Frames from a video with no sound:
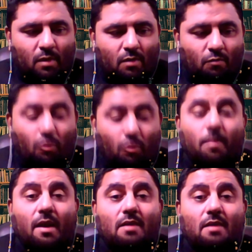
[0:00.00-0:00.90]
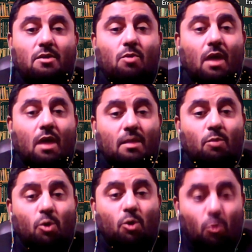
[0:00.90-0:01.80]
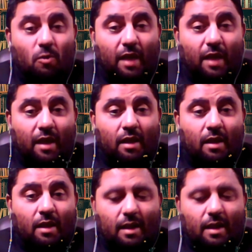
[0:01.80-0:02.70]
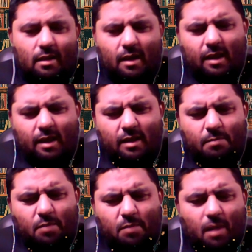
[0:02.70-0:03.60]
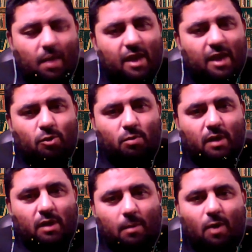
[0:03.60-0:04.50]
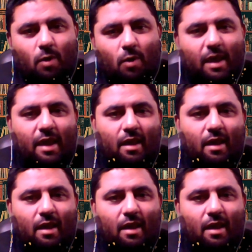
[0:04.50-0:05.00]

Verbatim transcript: वो बरकत जिसको आज हम लोग ढूंढ रहे हैं कहते हैं ना कि जी कमाई तो डबल हो गई है